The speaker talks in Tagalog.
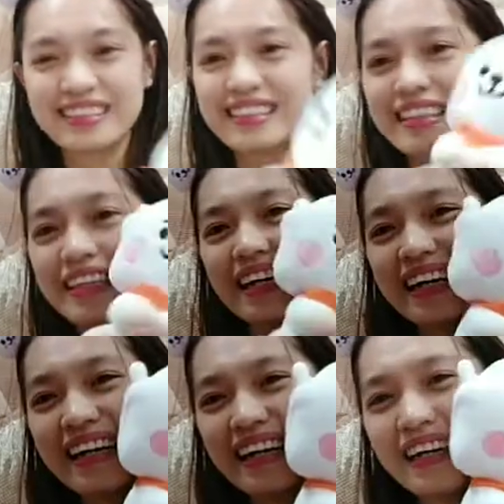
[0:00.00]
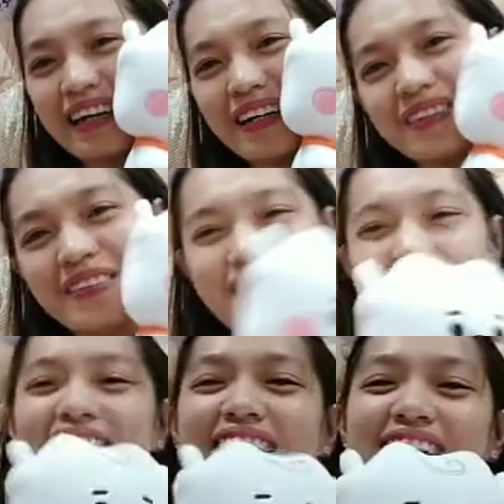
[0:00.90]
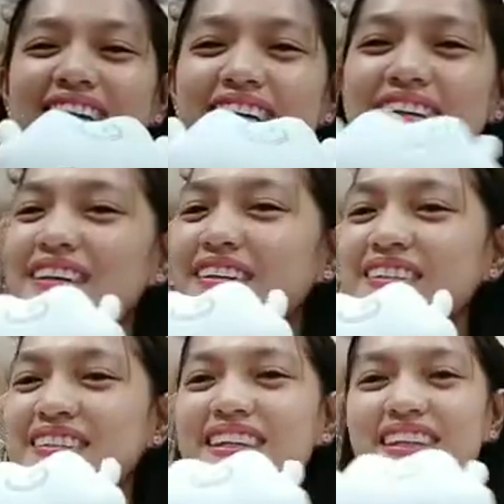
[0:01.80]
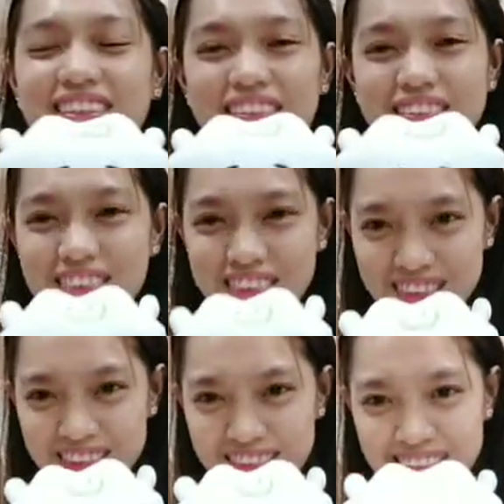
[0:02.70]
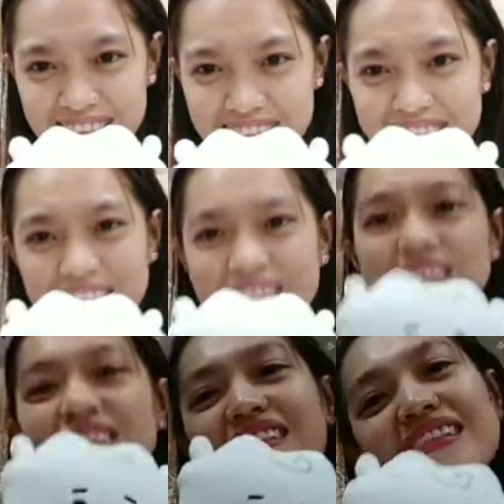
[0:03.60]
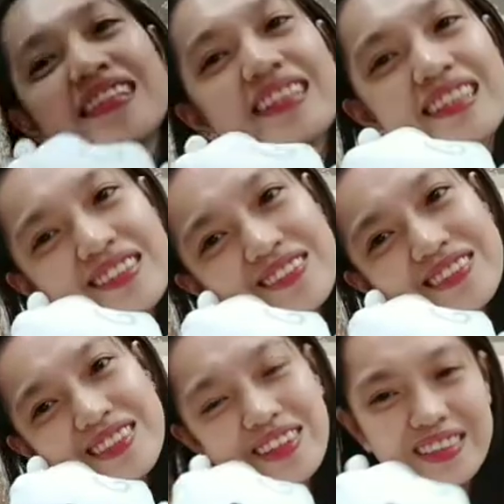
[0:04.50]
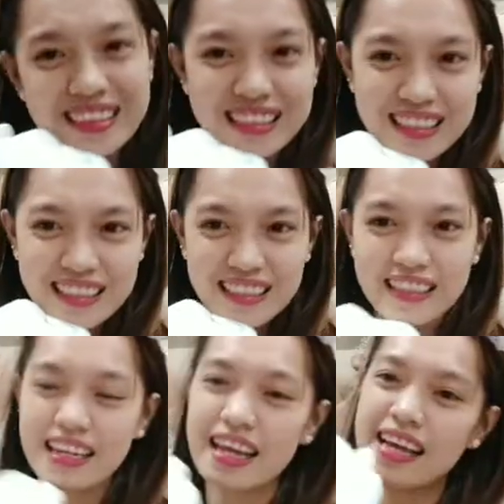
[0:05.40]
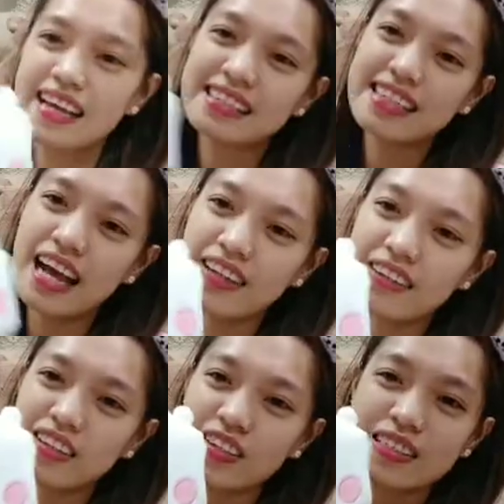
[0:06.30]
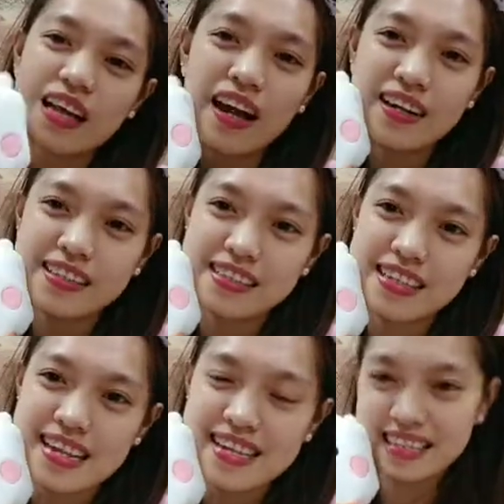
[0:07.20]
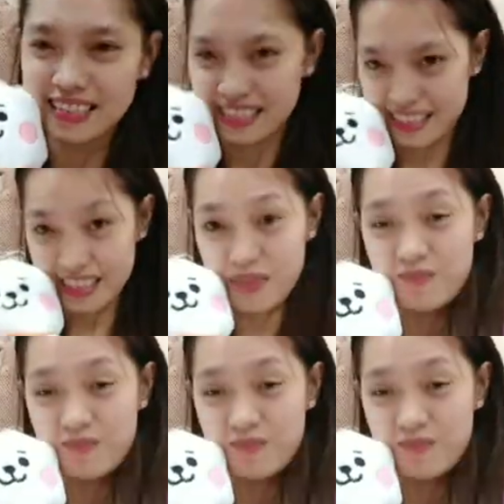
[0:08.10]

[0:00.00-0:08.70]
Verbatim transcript: Tadan! Wow! Cute! Si mm, Sokjin. Si ano to? Si RJ ng